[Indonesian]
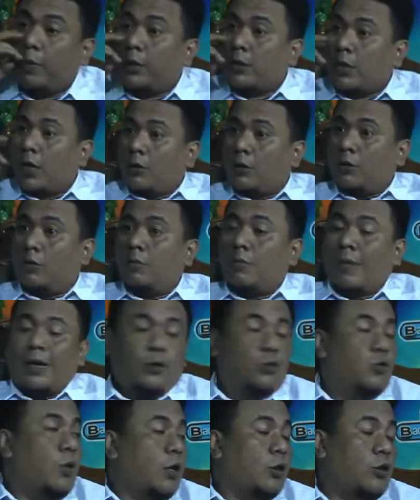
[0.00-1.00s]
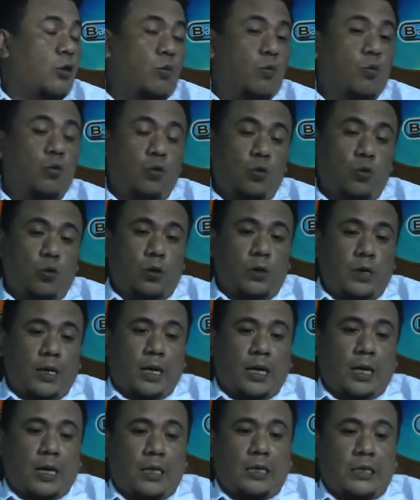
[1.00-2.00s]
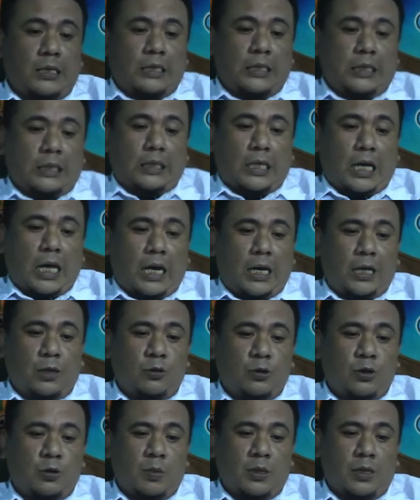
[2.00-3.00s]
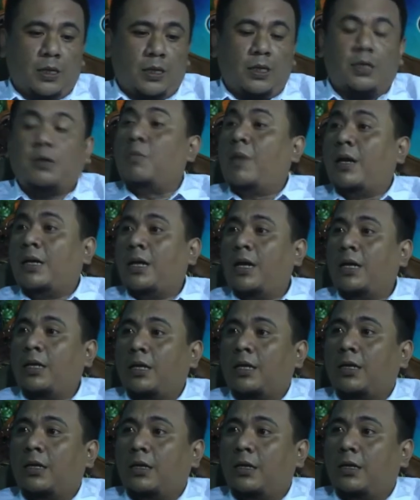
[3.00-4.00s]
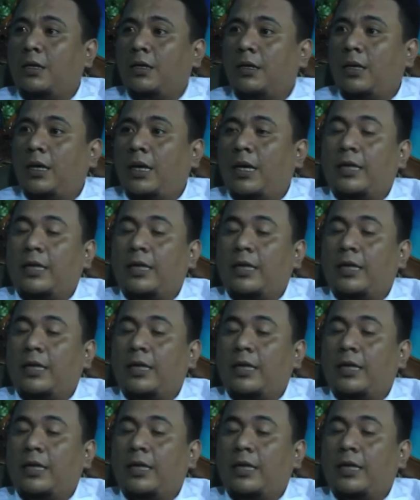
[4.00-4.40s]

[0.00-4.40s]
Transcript: pers eh, maju atau mundur di era digital itu sebenarnya kembali lagi ke